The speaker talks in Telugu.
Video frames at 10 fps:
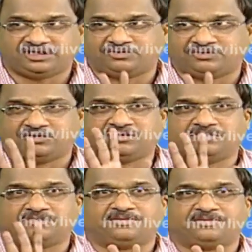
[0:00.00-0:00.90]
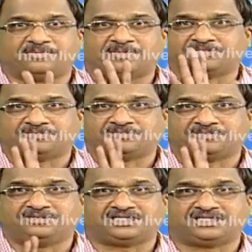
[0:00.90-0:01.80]
ఎవరెవరో ఇప్పుడు ప్రభుత్వమే
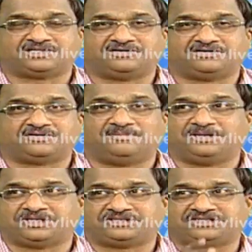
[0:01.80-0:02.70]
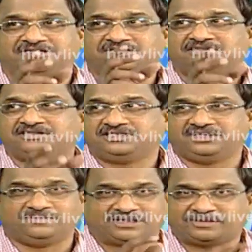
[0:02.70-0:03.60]
దీక్ష ఒక మంత్రి వచ్చి
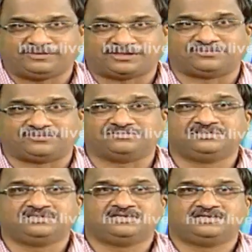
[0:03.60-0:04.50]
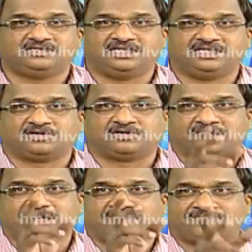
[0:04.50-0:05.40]
నిమరసం ఇస్తారు లేదో ఒక
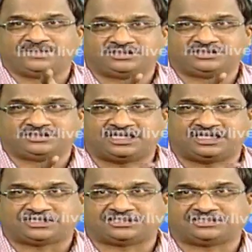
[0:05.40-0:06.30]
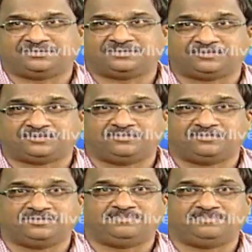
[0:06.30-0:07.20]
ఆఫీసర్ వచ్చి కలెక్టర్ వచ్చి నిమరసం ఇప్పుడు
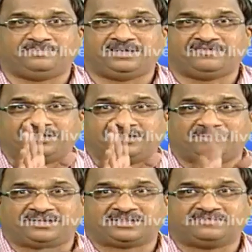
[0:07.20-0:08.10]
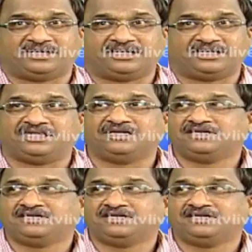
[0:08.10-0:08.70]
ఎవరు నిమరసం ఇవ్వాలి